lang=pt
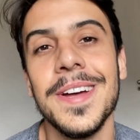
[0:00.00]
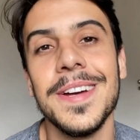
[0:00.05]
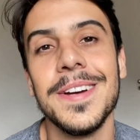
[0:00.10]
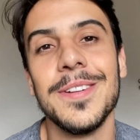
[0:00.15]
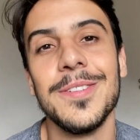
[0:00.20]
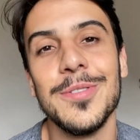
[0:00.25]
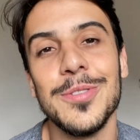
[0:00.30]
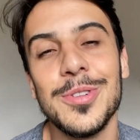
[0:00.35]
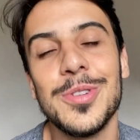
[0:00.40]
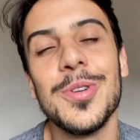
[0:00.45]

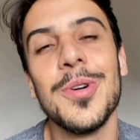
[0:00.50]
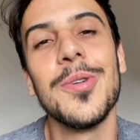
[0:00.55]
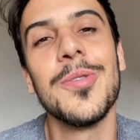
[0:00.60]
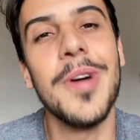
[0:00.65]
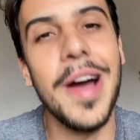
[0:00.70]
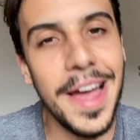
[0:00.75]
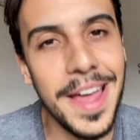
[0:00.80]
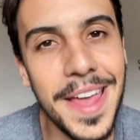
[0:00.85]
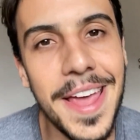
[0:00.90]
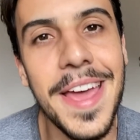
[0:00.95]
no jogo
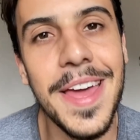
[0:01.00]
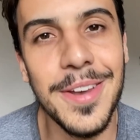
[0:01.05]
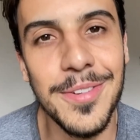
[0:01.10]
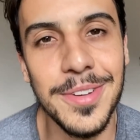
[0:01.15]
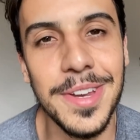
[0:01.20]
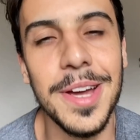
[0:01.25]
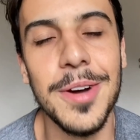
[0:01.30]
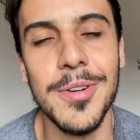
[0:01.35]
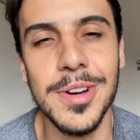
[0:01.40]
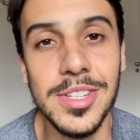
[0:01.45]
aéreo,
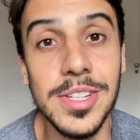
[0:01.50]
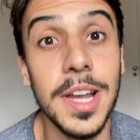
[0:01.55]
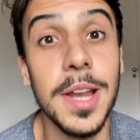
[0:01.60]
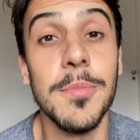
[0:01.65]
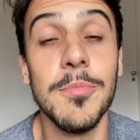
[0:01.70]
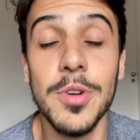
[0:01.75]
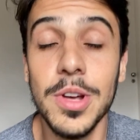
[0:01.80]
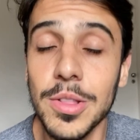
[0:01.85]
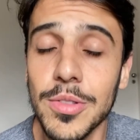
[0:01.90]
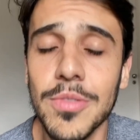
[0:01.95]
né, onde ele é
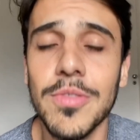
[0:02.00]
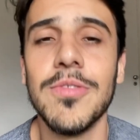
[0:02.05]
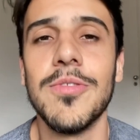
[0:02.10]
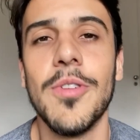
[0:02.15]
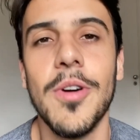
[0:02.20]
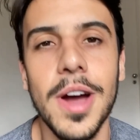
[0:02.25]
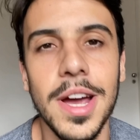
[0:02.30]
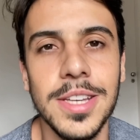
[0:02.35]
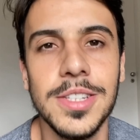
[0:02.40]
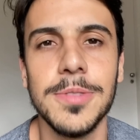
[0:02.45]
muito
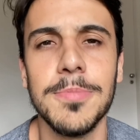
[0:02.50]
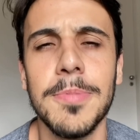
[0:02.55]
forte,